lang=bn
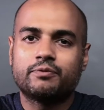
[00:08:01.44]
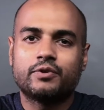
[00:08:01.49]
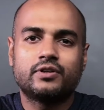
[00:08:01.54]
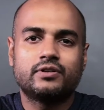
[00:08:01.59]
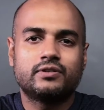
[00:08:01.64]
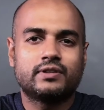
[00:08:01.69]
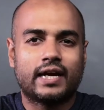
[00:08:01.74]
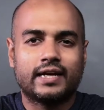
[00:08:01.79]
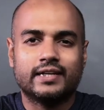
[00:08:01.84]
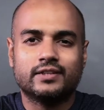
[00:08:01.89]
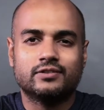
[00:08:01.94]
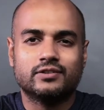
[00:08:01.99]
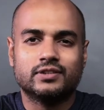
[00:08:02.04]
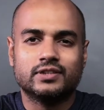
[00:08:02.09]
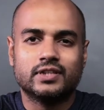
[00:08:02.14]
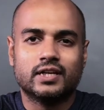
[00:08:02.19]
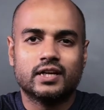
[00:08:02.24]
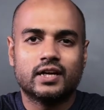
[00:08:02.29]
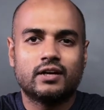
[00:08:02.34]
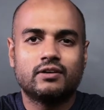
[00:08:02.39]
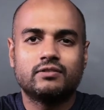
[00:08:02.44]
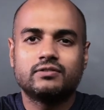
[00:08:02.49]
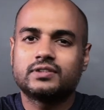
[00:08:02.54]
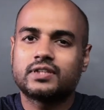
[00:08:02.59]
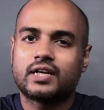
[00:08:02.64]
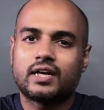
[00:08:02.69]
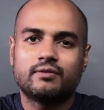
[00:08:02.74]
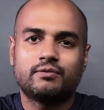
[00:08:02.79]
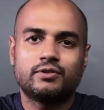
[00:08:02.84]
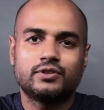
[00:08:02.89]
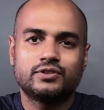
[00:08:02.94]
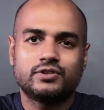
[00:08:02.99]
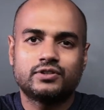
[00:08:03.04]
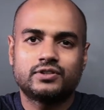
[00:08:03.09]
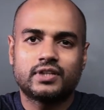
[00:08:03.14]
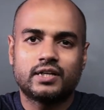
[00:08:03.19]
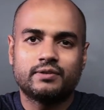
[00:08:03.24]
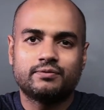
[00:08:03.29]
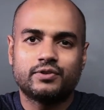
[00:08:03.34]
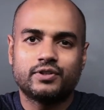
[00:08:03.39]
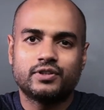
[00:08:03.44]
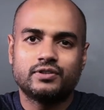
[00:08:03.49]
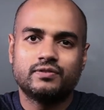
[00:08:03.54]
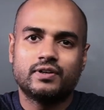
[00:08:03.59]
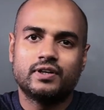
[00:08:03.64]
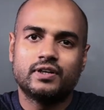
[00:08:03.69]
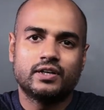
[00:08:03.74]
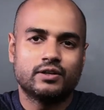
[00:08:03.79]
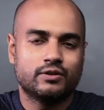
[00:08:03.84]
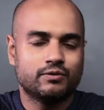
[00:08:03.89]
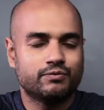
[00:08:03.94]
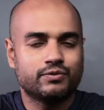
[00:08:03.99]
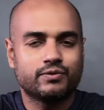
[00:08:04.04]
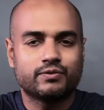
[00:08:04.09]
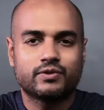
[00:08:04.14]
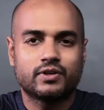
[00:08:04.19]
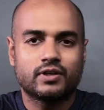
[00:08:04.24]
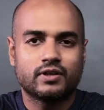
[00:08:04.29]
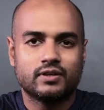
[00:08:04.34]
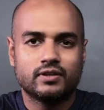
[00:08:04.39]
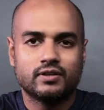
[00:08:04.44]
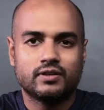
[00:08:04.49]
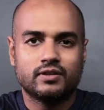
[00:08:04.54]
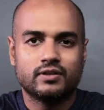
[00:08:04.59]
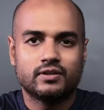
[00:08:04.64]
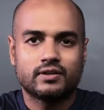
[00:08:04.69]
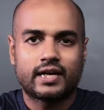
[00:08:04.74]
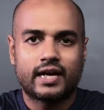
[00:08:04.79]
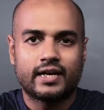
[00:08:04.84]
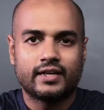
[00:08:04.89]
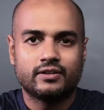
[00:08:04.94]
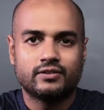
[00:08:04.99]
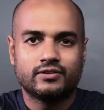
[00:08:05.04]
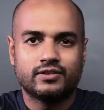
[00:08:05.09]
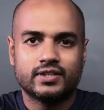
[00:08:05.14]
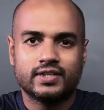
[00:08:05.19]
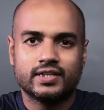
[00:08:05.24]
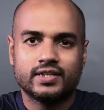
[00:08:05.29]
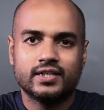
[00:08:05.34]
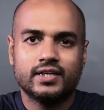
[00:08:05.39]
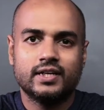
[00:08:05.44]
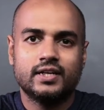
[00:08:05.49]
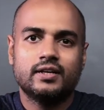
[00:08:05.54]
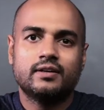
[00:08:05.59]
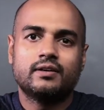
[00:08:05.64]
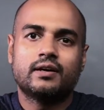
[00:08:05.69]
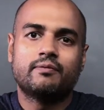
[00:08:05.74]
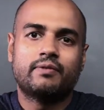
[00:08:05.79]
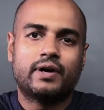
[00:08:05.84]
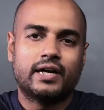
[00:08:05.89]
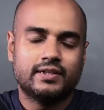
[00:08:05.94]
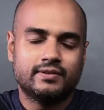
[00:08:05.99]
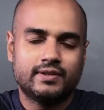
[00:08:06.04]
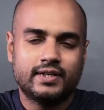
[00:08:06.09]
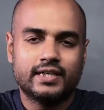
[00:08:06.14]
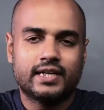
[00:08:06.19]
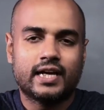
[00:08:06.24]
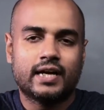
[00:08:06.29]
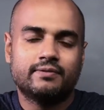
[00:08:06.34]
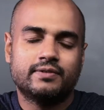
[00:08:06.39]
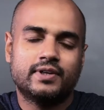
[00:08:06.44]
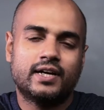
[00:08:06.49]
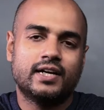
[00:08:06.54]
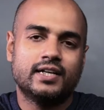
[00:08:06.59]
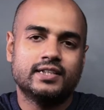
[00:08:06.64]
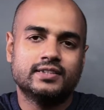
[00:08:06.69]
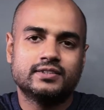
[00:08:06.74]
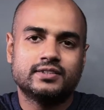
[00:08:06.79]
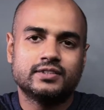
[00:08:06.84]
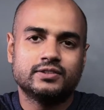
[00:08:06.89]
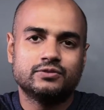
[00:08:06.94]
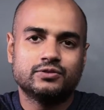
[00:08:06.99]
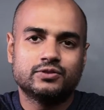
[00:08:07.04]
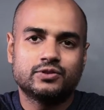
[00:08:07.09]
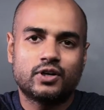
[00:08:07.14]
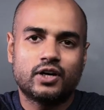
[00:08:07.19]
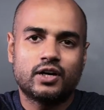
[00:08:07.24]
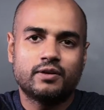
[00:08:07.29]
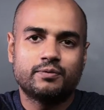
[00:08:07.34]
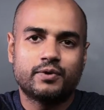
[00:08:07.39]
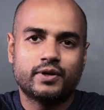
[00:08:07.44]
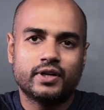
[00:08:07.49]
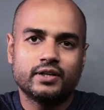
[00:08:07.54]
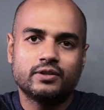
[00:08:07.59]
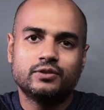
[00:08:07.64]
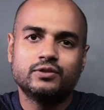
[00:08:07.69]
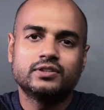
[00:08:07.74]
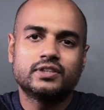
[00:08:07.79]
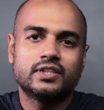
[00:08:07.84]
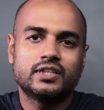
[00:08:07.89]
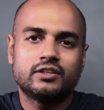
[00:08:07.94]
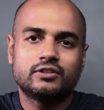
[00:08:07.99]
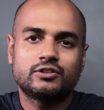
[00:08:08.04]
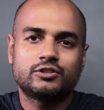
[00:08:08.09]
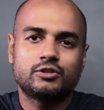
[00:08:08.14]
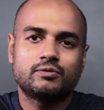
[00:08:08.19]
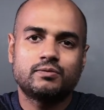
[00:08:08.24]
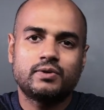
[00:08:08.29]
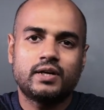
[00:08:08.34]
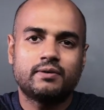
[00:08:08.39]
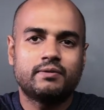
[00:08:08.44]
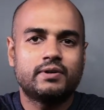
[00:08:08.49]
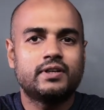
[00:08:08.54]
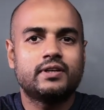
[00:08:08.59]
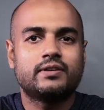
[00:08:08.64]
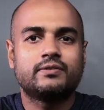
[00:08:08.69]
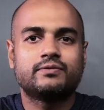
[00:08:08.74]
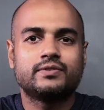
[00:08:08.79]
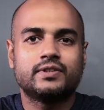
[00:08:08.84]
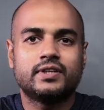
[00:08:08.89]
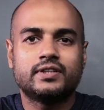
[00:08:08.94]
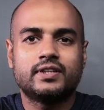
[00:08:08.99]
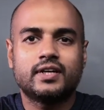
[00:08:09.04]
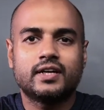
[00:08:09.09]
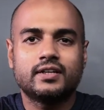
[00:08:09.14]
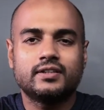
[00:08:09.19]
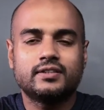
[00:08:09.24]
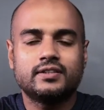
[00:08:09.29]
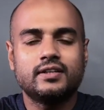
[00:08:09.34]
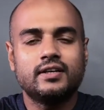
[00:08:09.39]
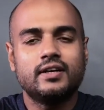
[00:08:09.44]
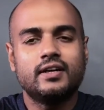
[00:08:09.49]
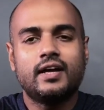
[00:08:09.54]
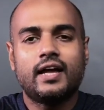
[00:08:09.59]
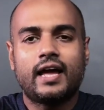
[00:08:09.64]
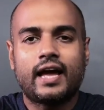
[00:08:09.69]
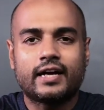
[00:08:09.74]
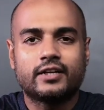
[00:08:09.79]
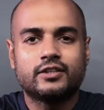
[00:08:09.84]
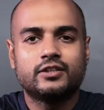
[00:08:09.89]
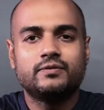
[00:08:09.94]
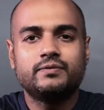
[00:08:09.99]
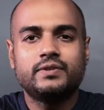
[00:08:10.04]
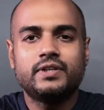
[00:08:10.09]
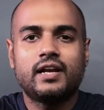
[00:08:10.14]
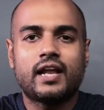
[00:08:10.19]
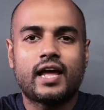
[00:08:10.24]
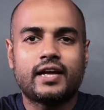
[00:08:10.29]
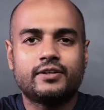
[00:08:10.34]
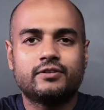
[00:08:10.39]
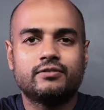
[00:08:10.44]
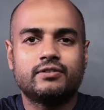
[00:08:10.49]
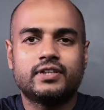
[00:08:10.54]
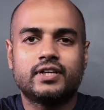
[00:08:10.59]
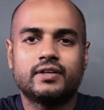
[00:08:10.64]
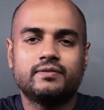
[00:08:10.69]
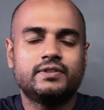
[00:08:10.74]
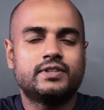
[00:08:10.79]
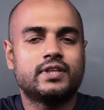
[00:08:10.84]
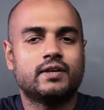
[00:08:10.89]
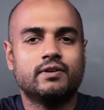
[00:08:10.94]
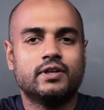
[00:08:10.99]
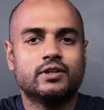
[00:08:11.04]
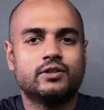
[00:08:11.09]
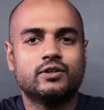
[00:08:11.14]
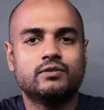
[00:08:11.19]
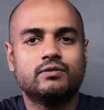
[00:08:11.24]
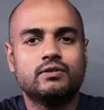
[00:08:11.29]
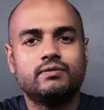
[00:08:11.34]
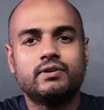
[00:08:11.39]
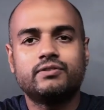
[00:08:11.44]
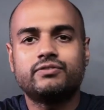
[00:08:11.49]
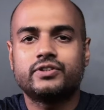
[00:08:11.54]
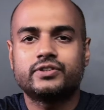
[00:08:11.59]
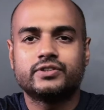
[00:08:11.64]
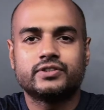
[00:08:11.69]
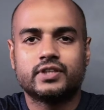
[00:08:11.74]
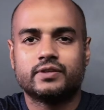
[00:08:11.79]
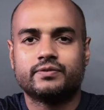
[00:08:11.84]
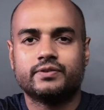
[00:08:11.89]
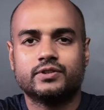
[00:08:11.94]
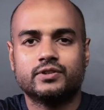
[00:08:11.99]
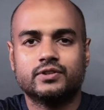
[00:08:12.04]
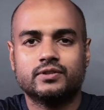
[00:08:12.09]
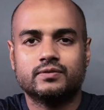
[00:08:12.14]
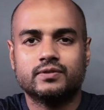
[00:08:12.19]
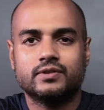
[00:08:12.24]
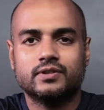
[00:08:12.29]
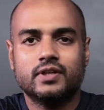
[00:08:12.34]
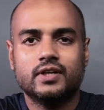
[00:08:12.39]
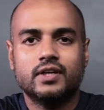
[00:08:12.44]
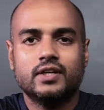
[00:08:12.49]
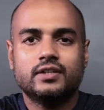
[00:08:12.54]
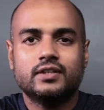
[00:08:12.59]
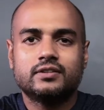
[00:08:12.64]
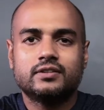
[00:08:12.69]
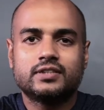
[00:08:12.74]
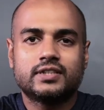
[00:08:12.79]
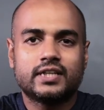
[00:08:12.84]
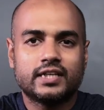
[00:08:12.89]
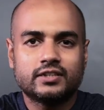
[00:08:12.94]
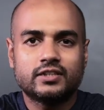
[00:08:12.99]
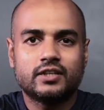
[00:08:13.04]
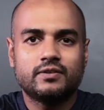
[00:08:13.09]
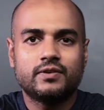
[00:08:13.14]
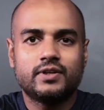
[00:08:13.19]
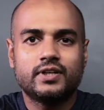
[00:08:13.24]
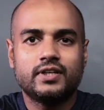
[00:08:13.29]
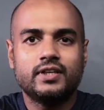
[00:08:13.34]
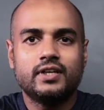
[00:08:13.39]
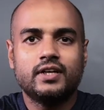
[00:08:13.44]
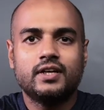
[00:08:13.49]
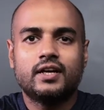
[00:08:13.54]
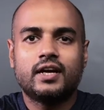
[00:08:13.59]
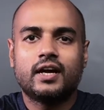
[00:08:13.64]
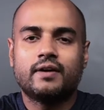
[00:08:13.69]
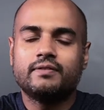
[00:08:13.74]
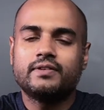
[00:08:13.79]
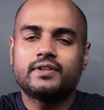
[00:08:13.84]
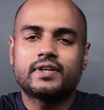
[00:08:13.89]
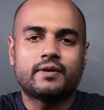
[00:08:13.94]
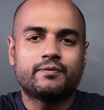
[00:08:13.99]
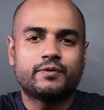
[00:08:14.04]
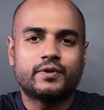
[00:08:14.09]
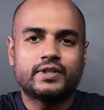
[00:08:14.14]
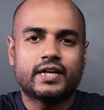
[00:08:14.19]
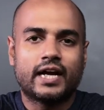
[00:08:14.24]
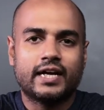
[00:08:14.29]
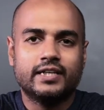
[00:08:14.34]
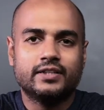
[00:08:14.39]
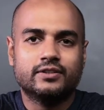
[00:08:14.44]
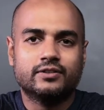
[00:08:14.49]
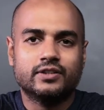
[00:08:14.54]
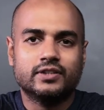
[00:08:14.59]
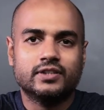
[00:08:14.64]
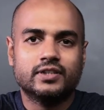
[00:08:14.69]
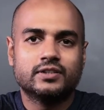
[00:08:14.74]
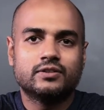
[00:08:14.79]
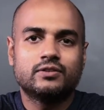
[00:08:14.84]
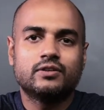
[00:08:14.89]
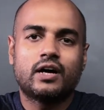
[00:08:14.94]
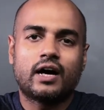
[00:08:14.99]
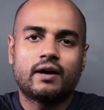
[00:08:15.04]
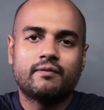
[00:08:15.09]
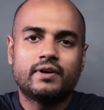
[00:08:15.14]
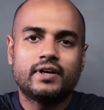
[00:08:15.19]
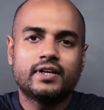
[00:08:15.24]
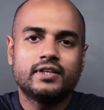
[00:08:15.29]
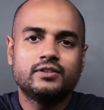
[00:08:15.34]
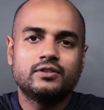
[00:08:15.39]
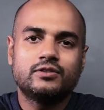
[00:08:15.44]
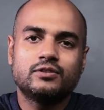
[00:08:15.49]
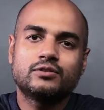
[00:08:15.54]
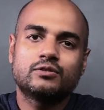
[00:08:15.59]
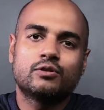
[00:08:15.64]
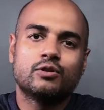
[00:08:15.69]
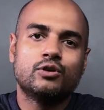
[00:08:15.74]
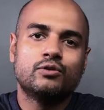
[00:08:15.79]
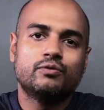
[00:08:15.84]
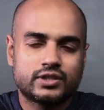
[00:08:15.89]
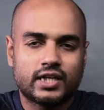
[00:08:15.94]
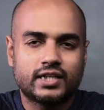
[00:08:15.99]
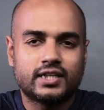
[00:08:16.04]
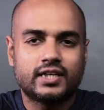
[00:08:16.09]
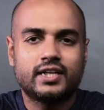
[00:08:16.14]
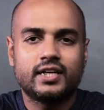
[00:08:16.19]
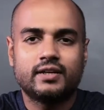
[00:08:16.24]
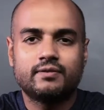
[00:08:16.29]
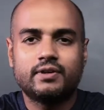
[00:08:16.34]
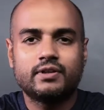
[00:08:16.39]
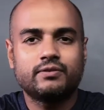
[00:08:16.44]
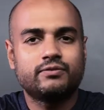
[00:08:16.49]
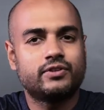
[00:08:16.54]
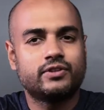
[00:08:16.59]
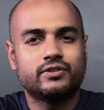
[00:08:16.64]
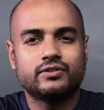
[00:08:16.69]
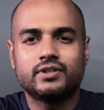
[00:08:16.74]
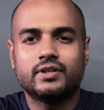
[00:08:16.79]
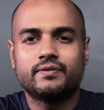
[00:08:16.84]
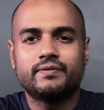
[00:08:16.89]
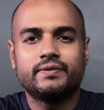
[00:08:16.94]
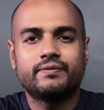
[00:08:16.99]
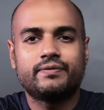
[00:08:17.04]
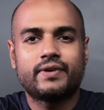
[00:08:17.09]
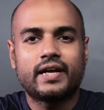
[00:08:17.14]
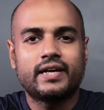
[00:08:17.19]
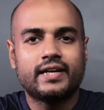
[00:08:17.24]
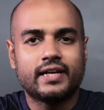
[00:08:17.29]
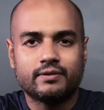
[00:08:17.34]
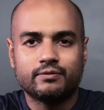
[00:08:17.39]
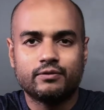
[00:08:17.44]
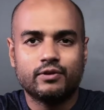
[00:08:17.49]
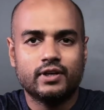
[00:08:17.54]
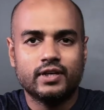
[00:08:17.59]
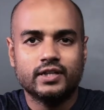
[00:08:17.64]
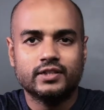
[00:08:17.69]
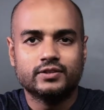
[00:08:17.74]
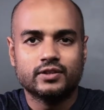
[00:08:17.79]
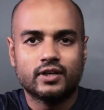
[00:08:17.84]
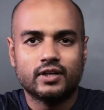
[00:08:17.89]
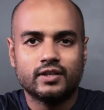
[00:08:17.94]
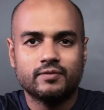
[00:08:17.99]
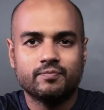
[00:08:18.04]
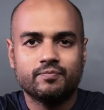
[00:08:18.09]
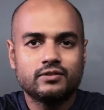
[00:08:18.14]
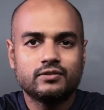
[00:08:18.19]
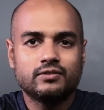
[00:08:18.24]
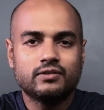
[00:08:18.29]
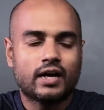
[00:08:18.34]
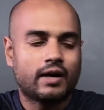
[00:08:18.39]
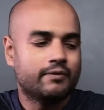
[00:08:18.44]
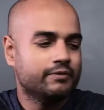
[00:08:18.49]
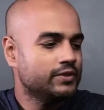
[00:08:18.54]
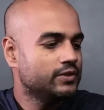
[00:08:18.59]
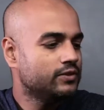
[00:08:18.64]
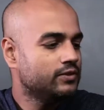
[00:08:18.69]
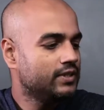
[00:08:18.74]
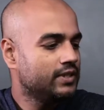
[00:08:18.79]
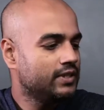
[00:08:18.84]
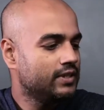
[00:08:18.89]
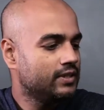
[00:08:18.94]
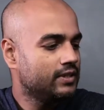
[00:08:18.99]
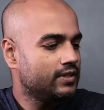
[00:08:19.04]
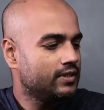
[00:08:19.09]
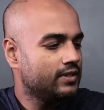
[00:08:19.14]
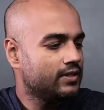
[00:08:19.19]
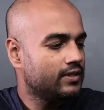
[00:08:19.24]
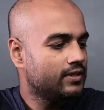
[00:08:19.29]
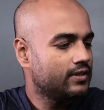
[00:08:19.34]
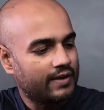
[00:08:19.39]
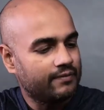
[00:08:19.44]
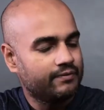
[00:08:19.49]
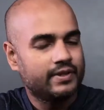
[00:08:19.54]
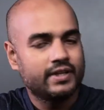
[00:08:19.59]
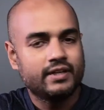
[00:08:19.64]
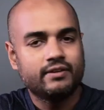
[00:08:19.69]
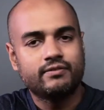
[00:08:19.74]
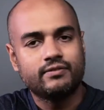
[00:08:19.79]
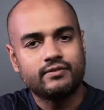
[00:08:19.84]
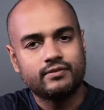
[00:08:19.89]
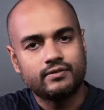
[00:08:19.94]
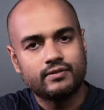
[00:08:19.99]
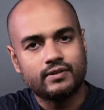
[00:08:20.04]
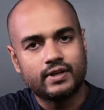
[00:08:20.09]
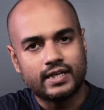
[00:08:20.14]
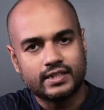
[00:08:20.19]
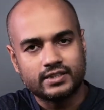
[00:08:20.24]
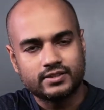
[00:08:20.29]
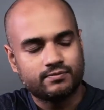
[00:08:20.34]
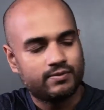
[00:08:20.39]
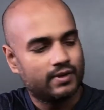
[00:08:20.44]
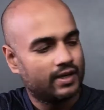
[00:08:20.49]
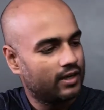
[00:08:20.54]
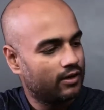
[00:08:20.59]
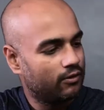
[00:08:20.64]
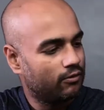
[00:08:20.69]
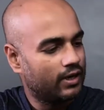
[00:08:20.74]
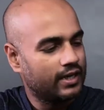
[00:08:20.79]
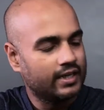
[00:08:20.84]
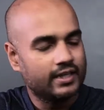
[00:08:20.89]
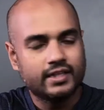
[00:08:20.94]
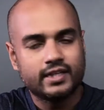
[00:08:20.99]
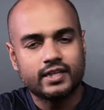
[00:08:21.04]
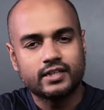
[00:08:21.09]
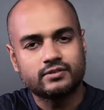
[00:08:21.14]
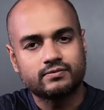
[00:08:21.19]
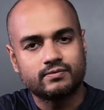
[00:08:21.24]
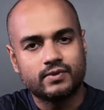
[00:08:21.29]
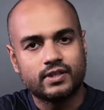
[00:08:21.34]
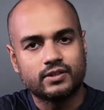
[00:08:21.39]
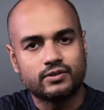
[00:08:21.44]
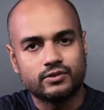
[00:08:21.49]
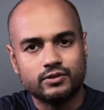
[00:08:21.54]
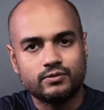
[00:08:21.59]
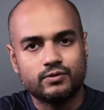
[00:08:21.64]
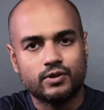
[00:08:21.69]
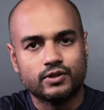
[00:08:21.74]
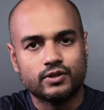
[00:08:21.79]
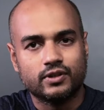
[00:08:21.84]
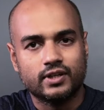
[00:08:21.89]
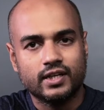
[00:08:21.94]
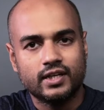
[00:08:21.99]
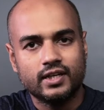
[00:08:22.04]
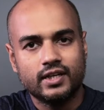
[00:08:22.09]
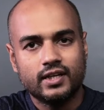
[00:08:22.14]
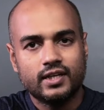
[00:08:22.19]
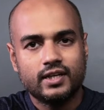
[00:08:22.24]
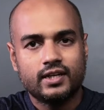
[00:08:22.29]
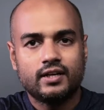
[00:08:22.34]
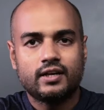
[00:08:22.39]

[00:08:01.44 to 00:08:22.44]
ট্রাইপড ক্যারি করি না কারণ সারা বছর ট্রাইপড বা এরকম ক্যারি করে ভারী ভারী ক্যামেরা লেন্স ইউজ করার পরে ঘুরতে যাওয়ার সময় আমার ইয়ে থাকে যে একদমই লাইট ওয়েট আমি ট্রাভেল করবো বা ফটোগ্রাফি করব তো সে সময় আমি ট্রাইপড ক্যারি করি না তো আমার এই জন্য স্লো শাটারে আমার ফটোগ্রাফি প্রায় নেই বললেই চলে কিন্তু আমি যদি ফাইভ ডি এস বা ওয়ান ডি এক্স মার্ক টুর বদলে